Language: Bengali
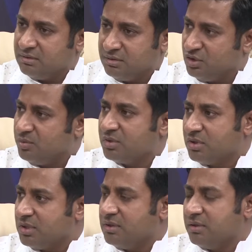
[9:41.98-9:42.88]
জবাই
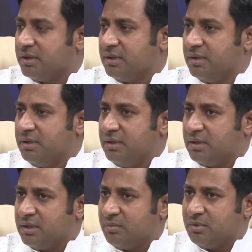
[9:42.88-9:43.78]
করা হয়
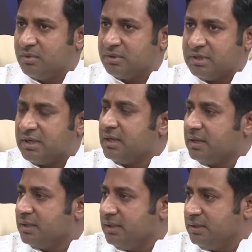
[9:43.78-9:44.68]
এবং তার
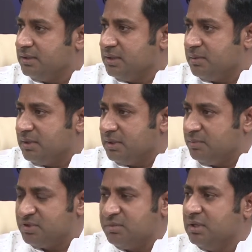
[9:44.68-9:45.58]
আগে যে আমাদের
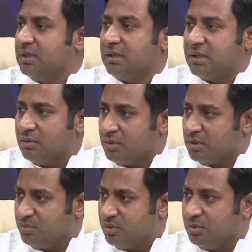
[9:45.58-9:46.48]
বিসমিল্লাহ
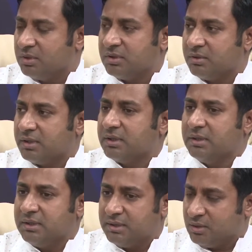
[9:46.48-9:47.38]
আকবর বলতে হয়
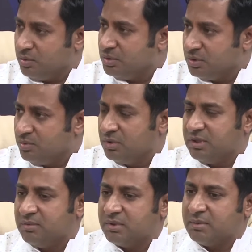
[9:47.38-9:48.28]
এটা অবশ্যই বলে
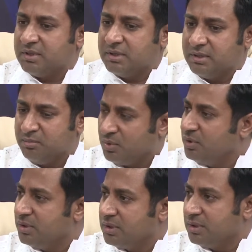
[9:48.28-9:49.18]
এবং আমাদের
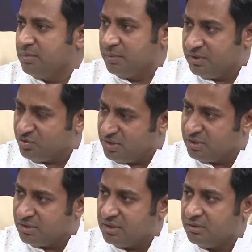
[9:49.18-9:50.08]
এমপ্লয়ীদেরকে এভাবে ট্রেন
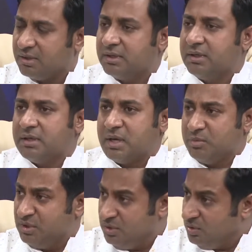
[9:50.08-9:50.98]
করা হয় আমি
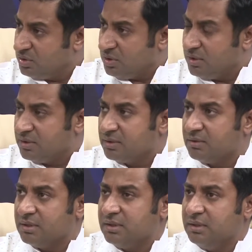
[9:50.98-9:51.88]
নিজেও স্লটার করি